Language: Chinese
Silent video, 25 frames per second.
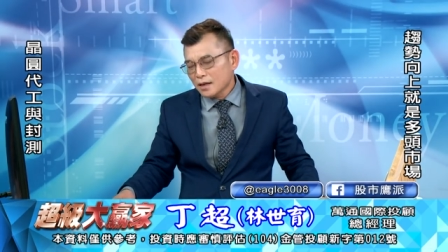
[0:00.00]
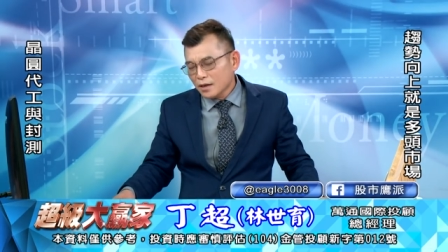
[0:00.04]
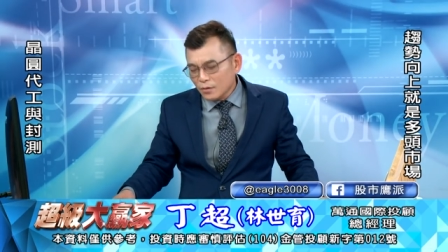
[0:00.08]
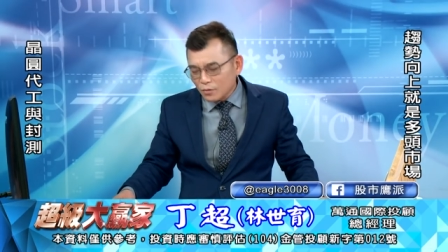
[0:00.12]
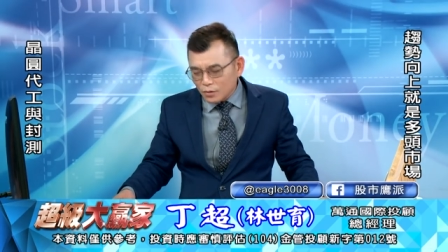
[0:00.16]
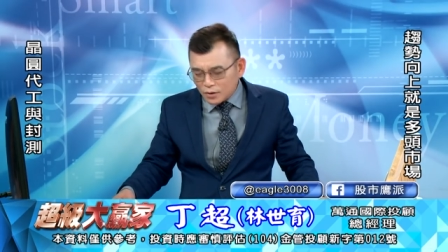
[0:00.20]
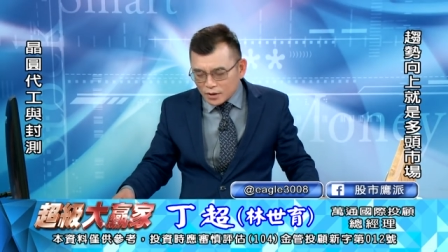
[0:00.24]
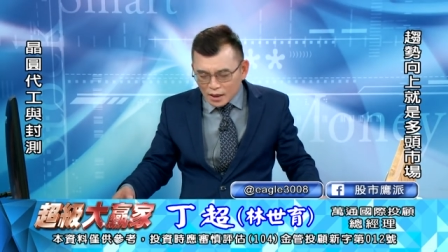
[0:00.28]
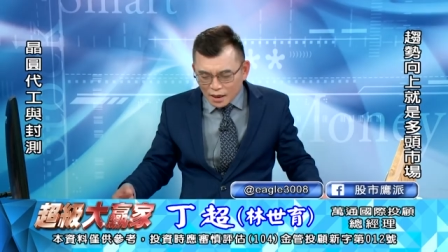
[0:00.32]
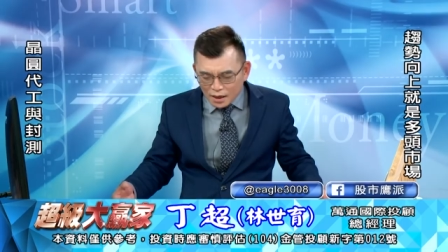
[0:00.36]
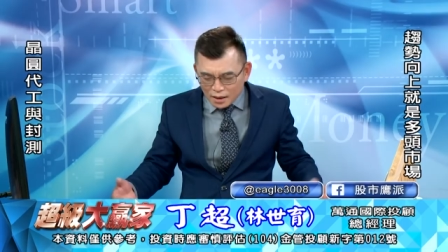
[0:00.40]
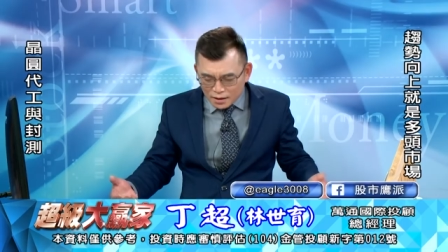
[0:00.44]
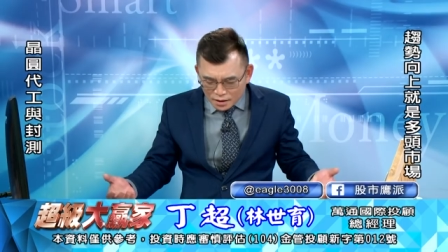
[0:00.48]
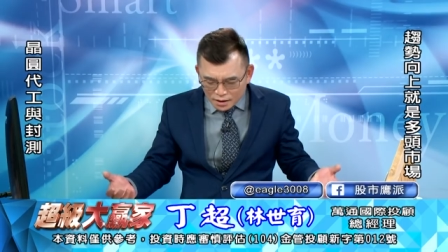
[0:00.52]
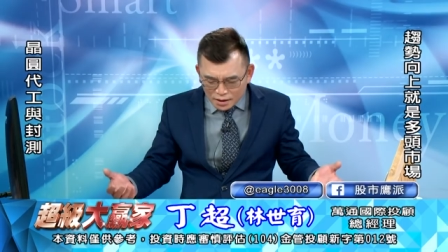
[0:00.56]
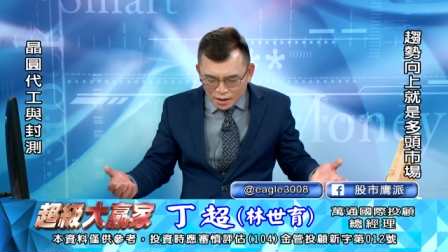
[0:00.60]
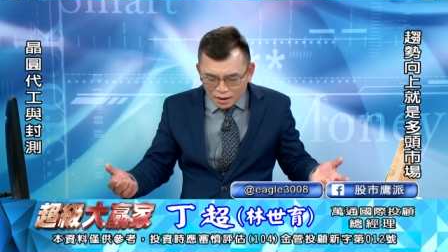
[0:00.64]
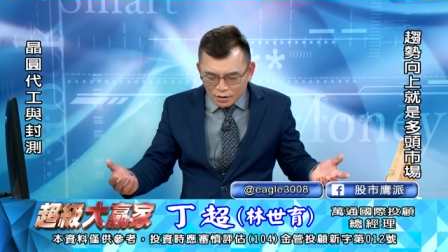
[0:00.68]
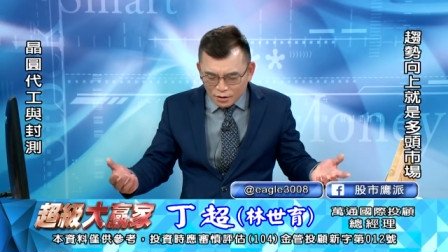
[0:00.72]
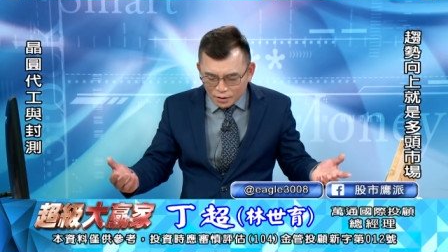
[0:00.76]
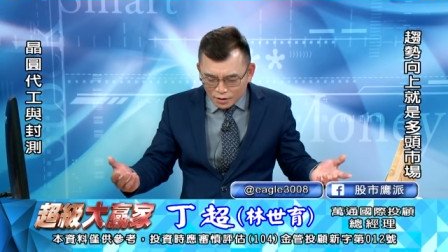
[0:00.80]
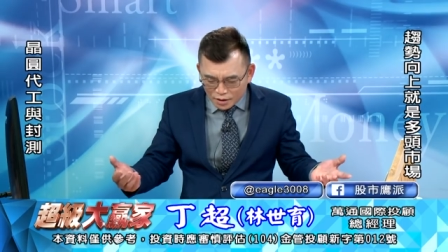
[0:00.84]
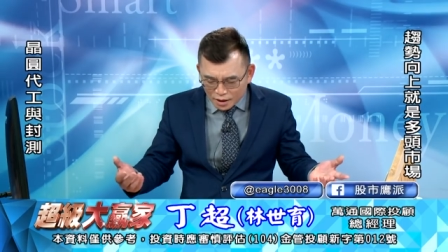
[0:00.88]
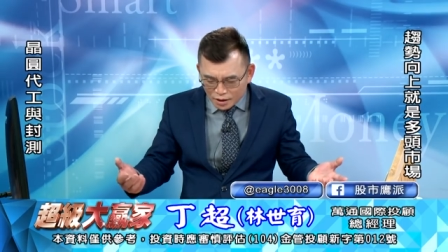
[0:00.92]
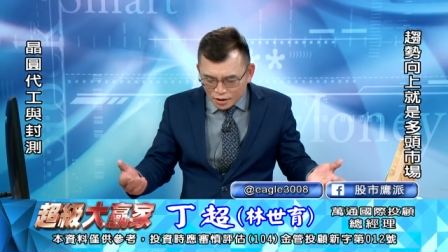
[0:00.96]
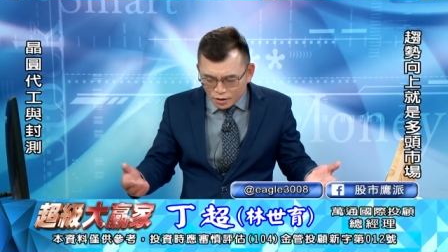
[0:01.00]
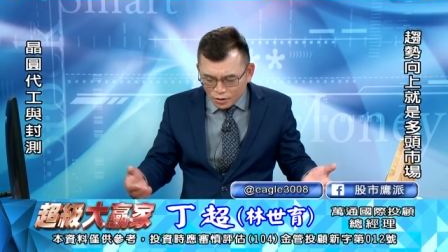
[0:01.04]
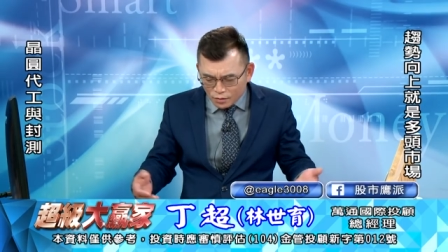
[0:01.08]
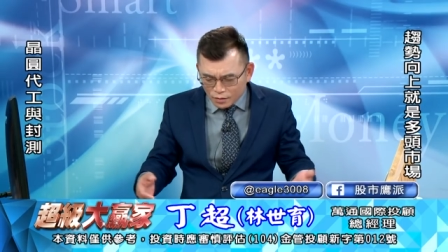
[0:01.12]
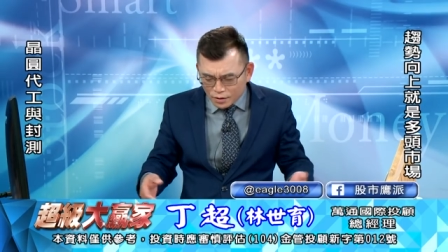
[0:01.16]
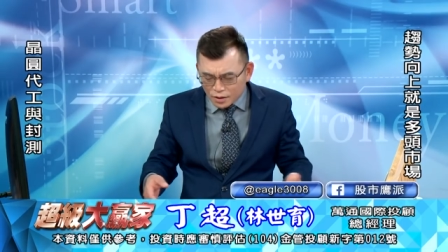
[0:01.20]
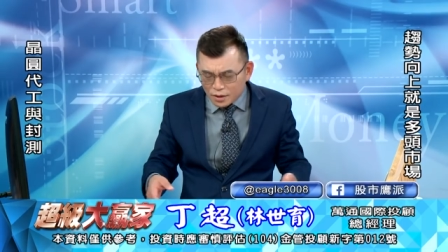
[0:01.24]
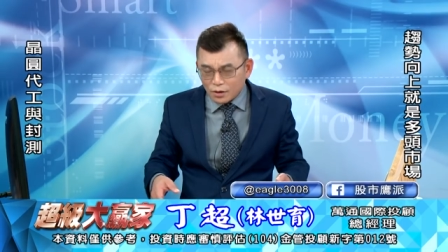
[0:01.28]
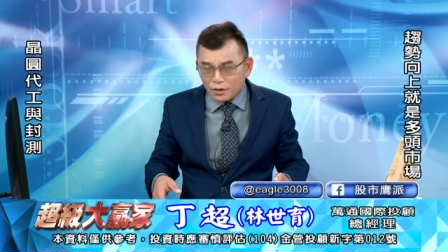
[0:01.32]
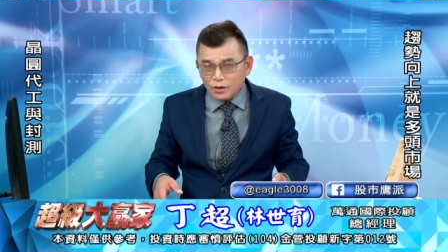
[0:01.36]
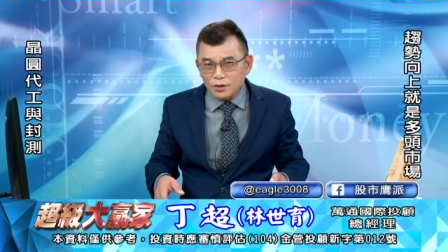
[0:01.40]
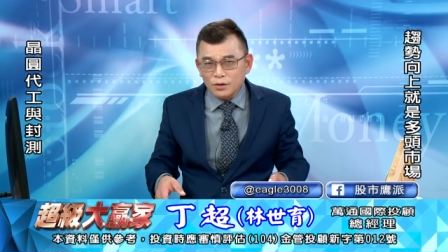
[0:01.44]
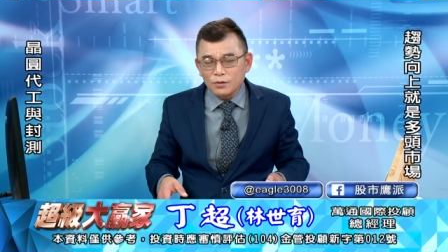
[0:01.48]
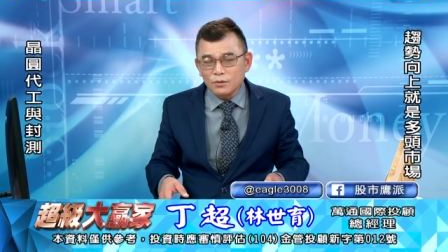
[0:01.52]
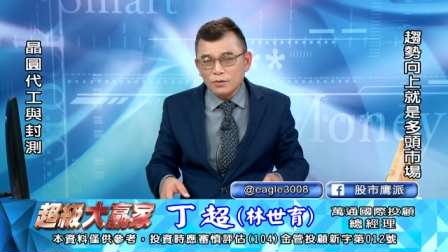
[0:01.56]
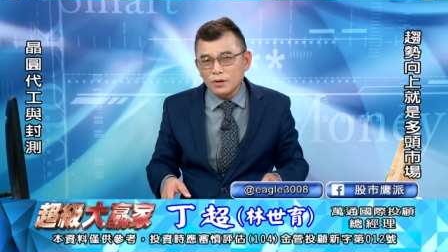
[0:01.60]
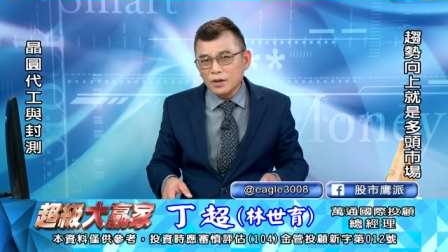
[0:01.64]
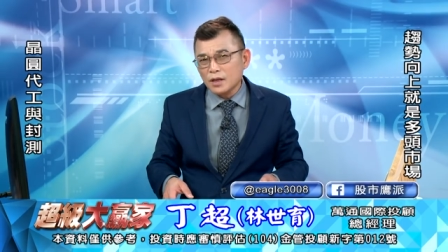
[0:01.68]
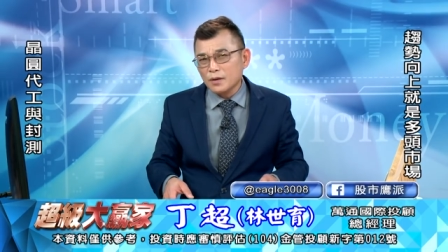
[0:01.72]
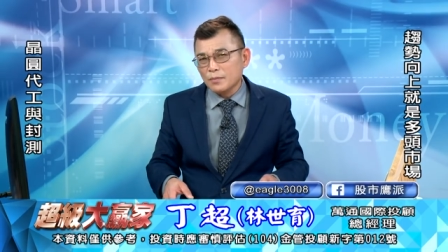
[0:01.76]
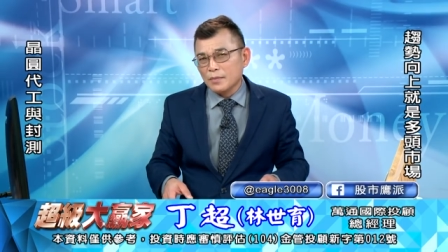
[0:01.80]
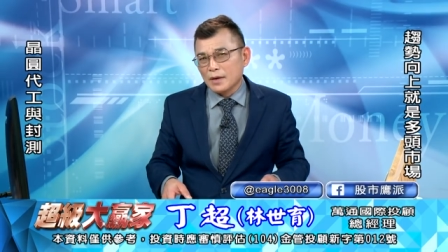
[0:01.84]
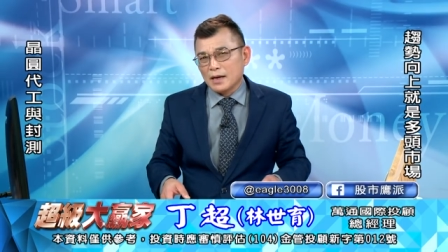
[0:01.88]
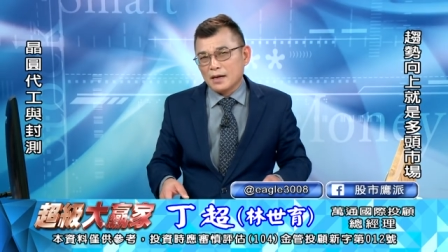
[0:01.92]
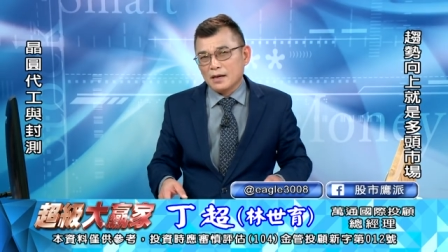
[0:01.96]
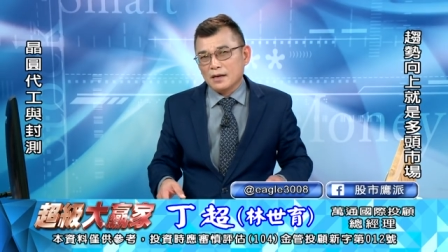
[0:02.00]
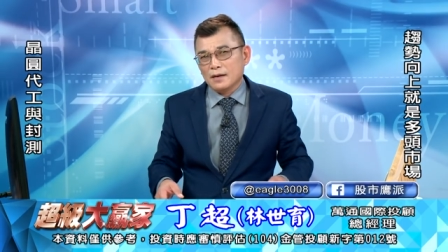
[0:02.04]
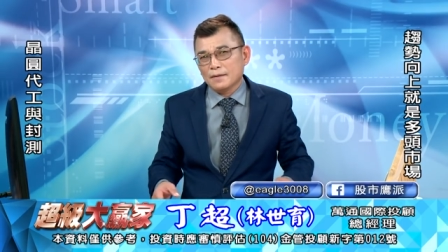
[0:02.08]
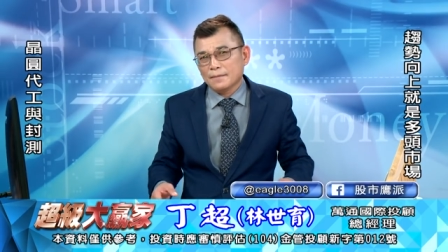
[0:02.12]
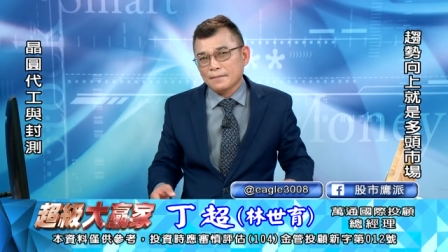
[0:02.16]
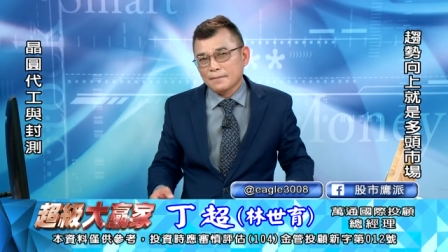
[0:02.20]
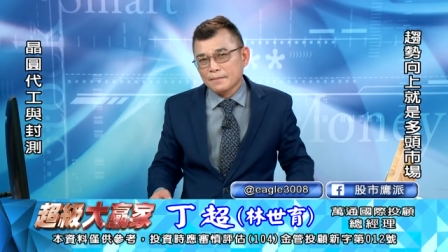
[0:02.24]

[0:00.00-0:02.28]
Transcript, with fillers: 我当然知道很很多人会有疑虑嘛。